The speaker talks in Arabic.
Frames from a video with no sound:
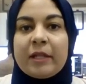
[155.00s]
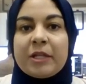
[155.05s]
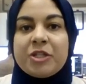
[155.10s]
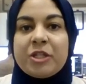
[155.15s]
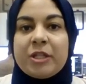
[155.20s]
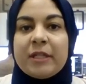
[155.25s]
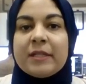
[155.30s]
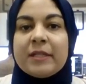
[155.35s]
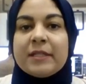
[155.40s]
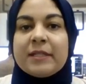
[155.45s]

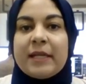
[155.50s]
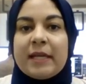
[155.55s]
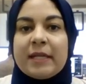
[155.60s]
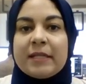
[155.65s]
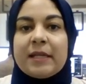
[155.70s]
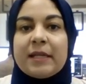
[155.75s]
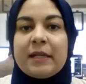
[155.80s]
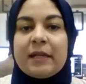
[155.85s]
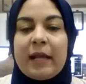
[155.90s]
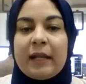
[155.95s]
تجديد
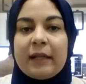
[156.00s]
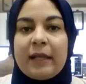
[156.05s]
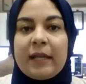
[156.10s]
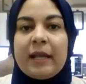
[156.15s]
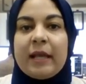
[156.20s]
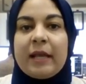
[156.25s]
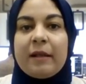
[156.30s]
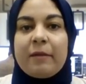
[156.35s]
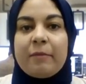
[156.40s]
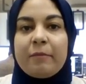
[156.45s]
السياسه
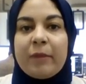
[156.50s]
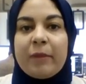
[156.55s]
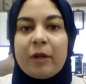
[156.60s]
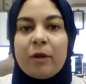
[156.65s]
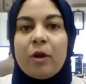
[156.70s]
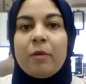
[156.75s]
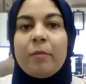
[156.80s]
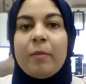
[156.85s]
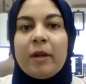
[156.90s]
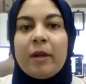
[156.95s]
النقديه
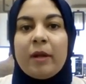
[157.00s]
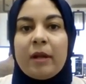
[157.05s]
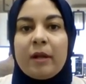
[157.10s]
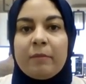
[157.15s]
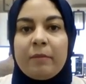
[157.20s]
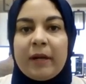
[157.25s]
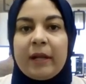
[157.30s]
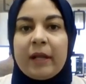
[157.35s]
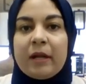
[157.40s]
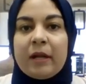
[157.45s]
من قبل
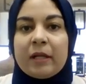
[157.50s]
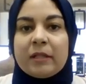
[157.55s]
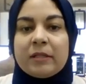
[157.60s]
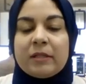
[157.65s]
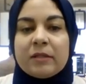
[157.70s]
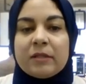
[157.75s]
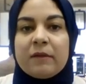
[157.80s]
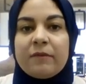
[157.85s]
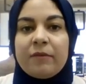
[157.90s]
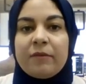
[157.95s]
البنك
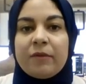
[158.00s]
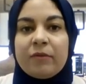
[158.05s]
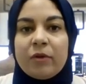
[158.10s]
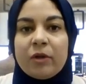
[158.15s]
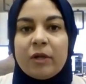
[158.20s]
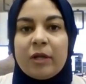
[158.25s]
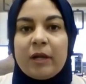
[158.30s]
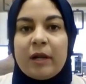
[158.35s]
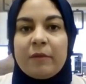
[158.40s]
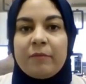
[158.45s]
الاحتياطي
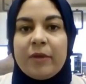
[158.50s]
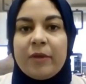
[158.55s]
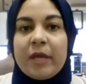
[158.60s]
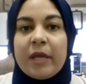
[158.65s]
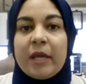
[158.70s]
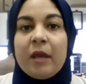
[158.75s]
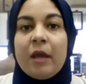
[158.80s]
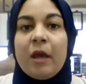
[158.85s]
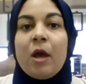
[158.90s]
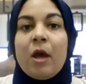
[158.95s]
الفدرالي
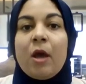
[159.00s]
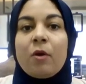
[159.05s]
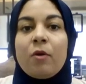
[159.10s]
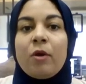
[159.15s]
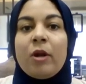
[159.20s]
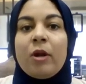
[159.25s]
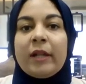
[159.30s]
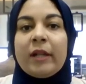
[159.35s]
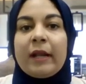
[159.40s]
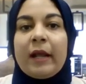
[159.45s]
الامريكي
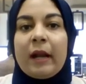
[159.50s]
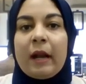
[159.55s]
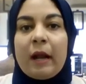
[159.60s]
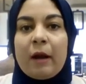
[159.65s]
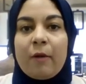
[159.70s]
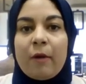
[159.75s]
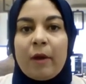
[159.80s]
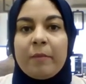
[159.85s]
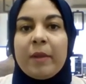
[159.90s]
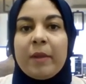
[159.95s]
كل تلك
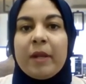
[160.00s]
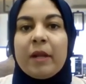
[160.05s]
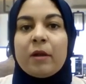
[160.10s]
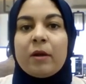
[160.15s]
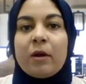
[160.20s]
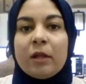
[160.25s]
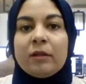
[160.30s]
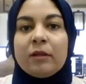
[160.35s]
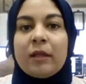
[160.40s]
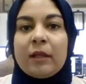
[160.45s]

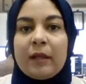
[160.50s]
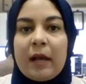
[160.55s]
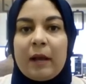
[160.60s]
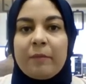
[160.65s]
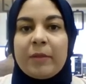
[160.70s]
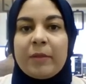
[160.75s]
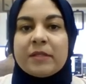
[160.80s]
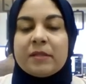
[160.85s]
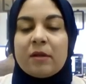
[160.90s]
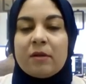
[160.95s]
العوامل قد
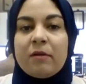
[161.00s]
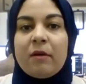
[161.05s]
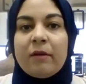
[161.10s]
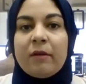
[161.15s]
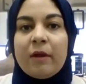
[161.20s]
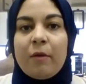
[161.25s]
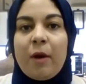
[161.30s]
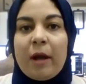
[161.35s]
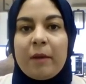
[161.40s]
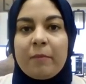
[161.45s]
تدعم
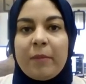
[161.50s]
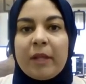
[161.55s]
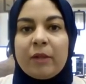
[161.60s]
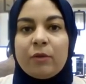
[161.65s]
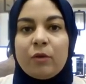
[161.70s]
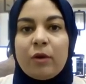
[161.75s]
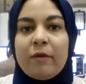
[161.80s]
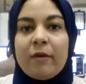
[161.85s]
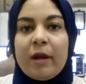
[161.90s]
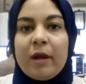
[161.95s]
استقرار نوعا ما
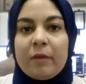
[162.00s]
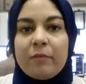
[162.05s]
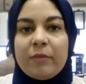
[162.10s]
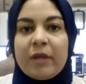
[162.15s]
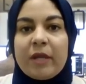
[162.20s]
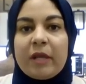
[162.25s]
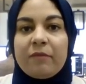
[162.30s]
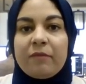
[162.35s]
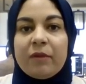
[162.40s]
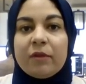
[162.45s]
الدولار
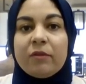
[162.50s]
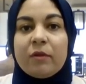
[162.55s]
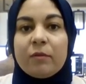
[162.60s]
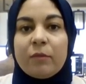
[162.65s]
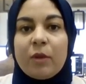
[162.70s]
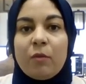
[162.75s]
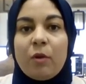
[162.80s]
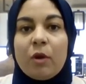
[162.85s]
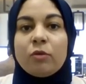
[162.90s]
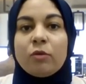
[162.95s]
الامريكي
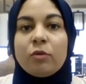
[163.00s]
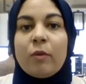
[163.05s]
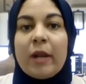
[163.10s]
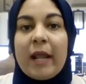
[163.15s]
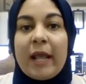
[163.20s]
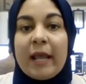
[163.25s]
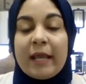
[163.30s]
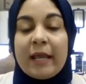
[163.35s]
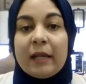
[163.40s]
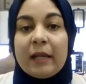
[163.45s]
لفتره من الوقت
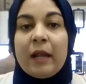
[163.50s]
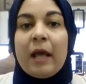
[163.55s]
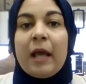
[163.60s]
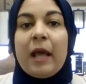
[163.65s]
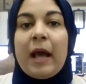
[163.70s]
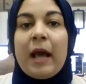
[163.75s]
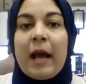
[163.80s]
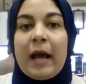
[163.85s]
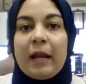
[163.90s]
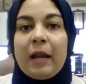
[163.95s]
ولكن
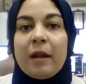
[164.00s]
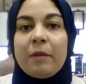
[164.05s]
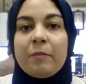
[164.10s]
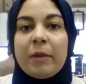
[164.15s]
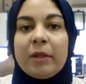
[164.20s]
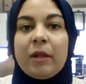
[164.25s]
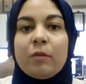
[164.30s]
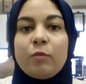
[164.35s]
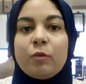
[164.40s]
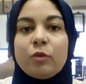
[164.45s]
على
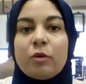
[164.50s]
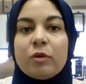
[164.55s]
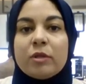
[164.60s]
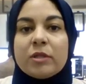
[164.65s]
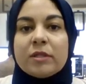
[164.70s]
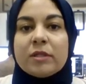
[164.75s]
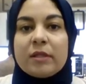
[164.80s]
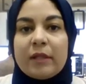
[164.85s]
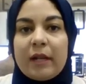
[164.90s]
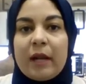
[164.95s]
المدى
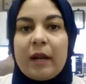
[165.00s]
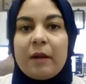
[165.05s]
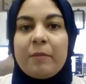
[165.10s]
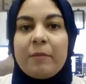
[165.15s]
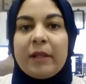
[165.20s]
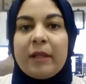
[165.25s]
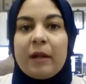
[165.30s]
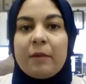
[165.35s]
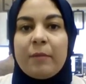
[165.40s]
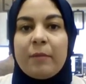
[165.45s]
المتوسط الى
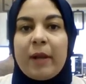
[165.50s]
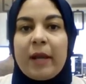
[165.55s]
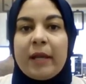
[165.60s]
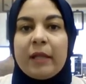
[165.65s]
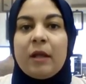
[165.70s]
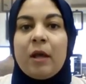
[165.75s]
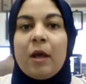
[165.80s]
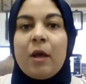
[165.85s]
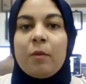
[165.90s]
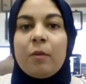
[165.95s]
المدى
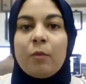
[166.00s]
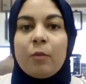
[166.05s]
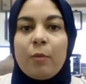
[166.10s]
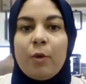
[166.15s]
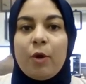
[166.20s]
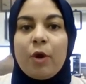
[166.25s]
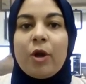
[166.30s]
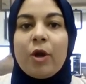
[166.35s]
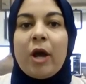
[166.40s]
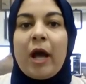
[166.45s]
البعيد
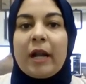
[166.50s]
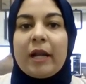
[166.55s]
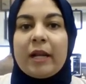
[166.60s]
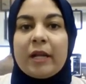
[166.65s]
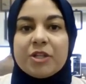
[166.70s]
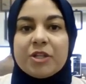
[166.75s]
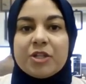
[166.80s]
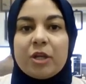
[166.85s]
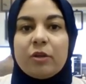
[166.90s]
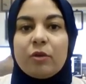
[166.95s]
ومرجح
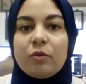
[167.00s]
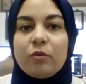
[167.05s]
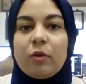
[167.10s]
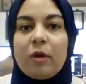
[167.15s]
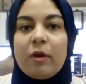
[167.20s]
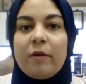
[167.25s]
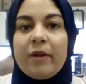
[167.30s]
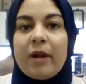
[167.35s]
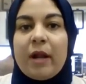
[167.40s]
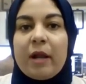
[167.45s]
ان يشهد
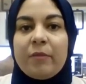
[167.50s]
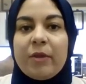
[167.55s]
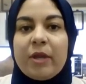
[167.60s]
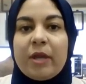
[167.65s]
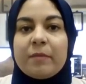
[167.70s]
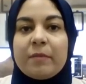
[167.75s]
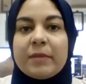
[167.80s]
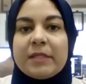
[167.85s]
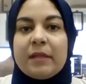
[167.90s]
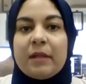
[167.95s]
الدولار
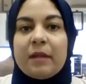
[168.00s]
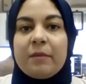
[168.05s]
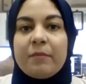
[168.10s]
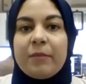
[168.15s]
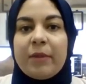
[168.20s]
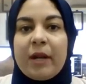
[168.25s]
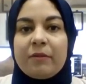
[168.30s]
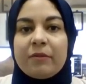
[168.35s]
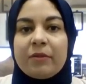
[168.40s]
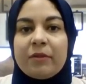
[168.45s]
الامريكي مزيدا
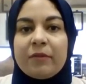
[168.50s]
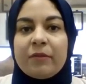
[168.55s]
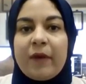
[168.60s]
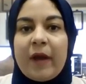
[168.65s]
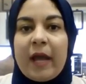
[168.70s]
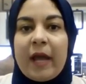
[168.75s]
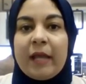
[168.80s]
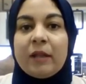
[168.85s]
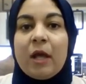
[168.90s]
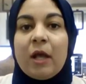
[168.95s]
من
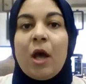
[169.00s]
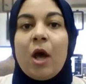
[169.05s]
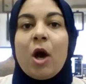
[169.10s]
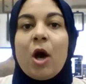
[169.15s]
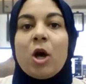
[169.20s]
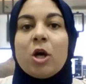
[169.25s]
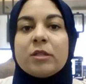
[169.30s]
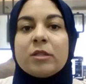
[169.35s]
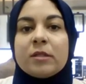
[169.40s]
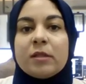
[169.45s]
الارتفاعات
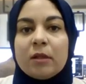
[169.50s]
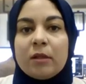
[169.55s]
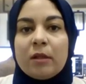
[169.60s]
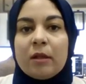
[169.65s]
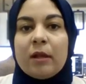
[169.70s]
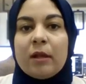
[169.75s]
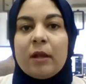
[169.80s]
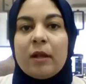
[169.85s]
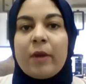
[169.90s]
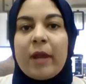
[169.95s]

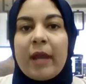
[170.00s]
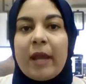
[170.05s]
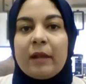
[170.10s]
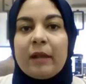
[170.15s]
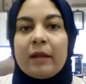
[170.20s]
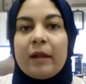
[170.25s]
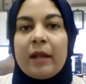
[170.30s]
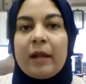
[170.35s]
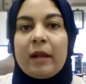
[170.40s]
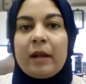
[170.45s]
خاصه لو
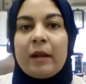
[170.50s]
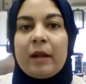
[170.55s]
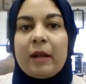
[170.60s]
كان